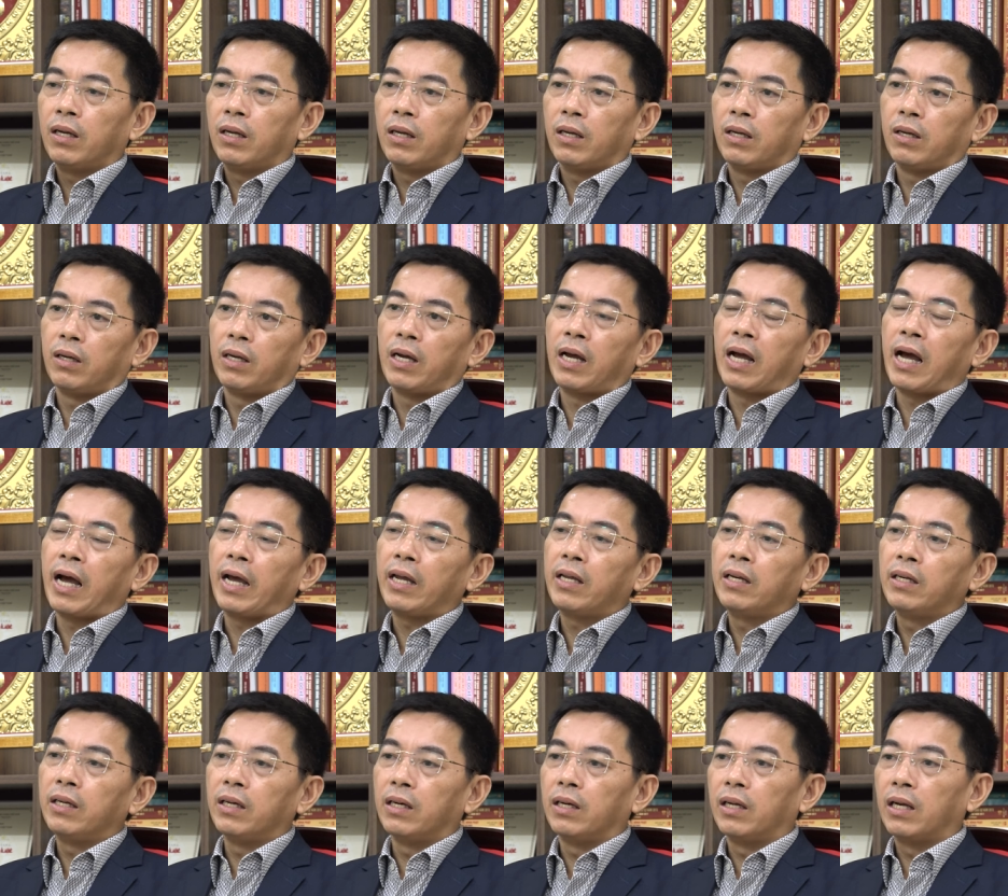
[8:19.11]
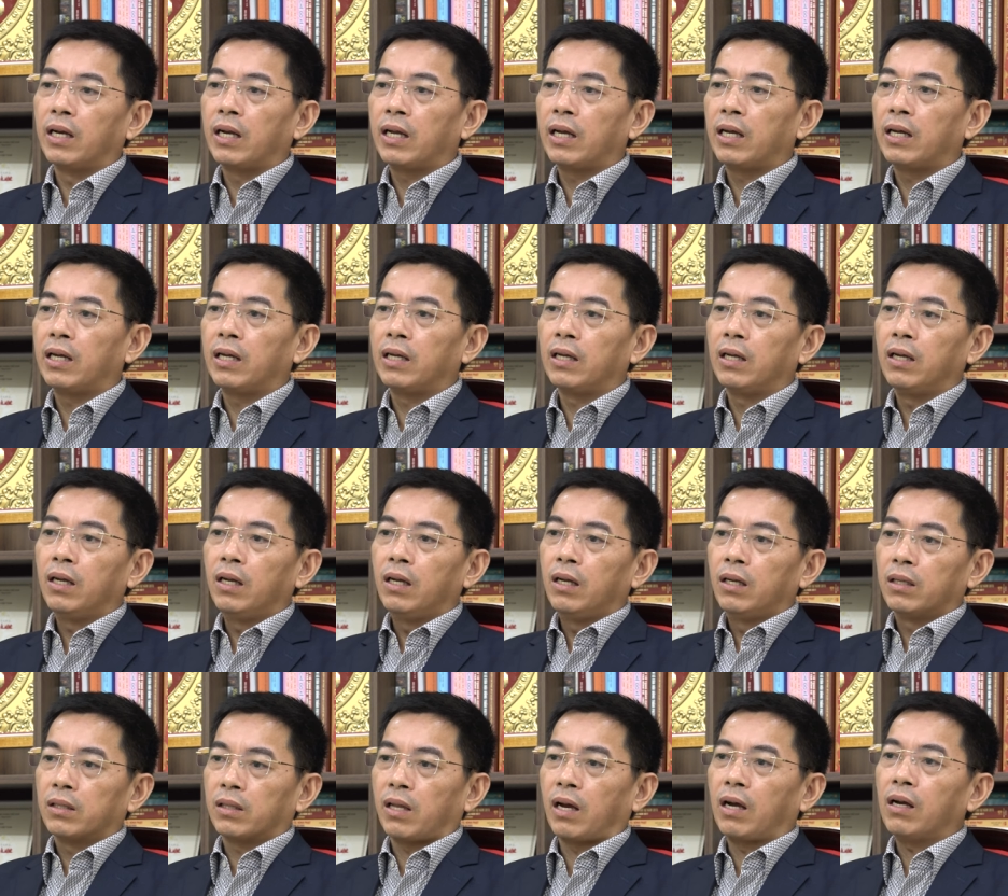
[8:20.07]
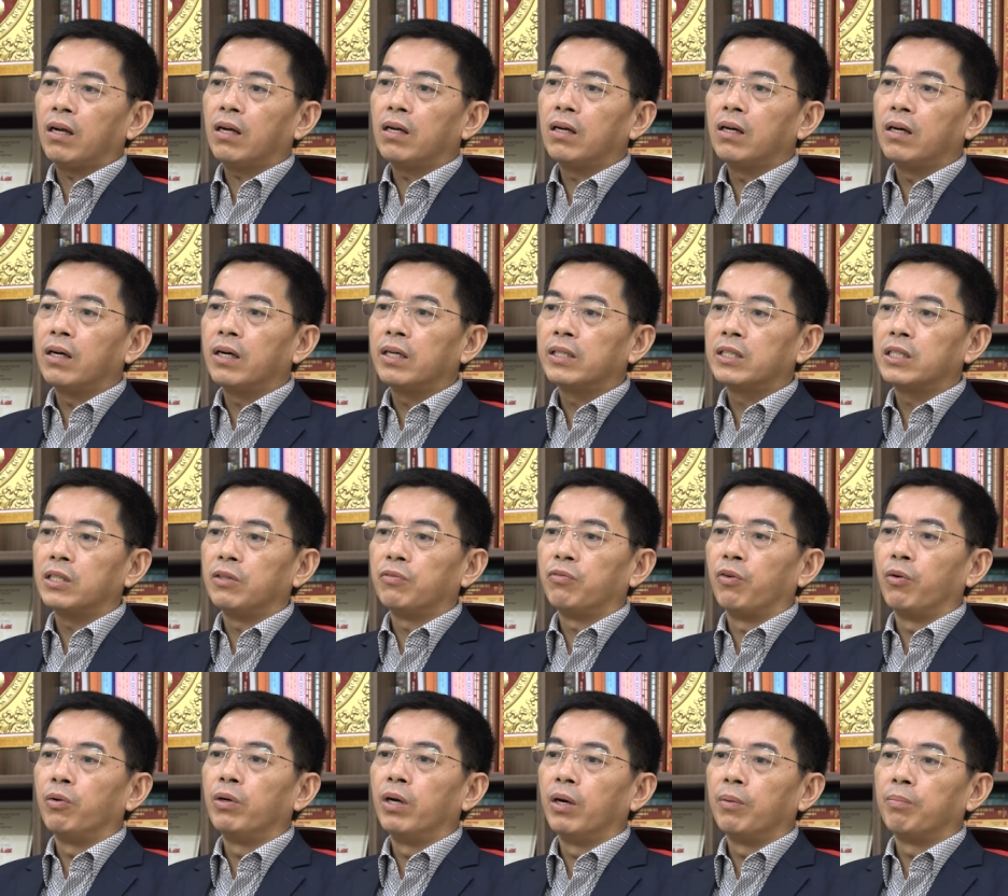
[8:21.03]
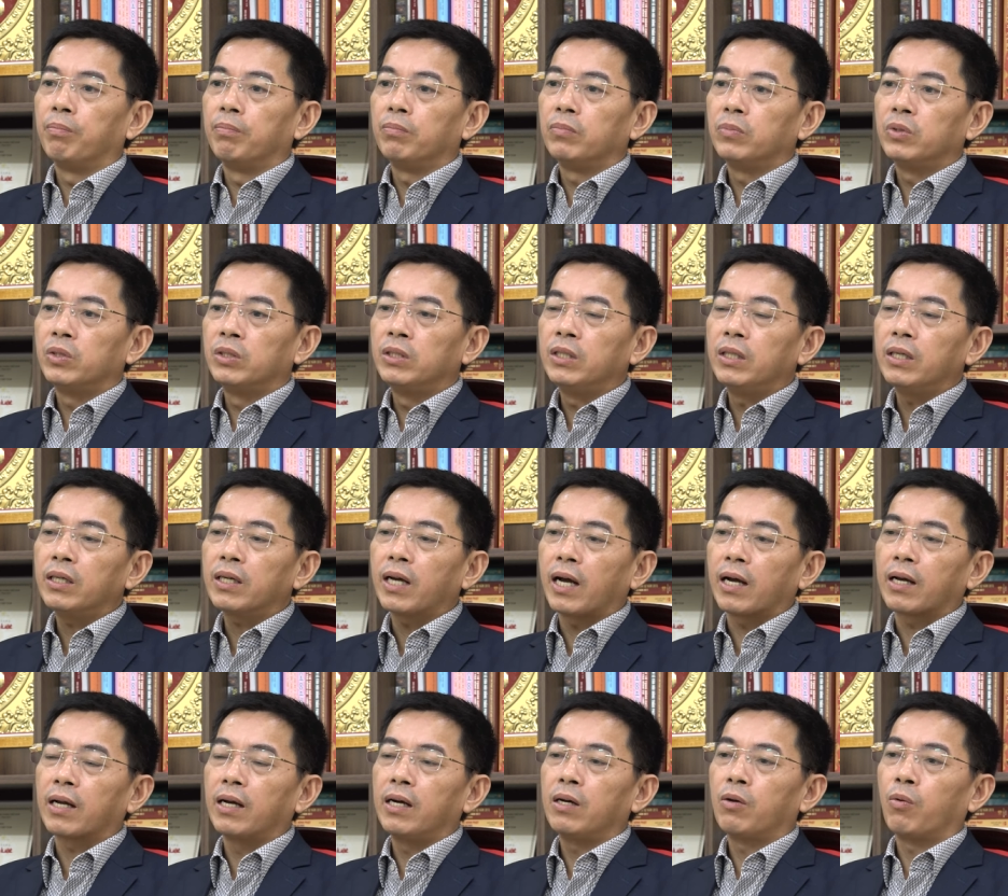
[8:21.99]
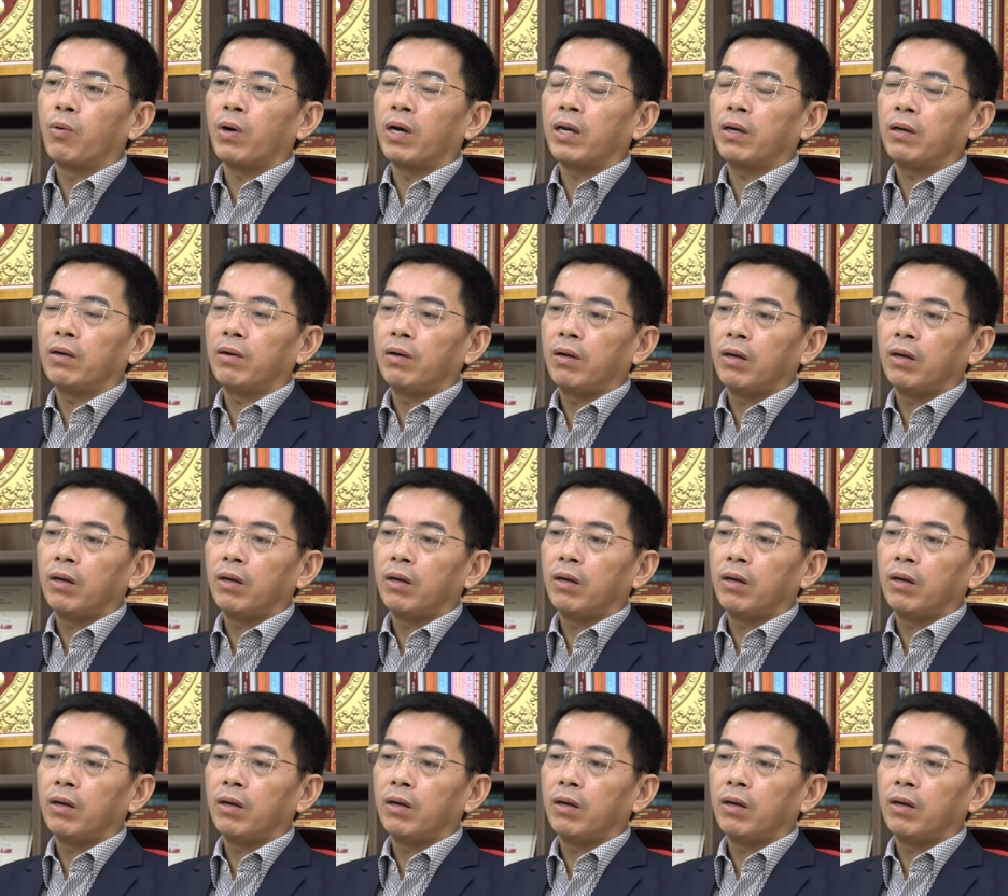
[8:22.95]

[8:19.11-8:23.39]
À, hai nữa là tăng cường cái sự phối hợp giữa các cơ quan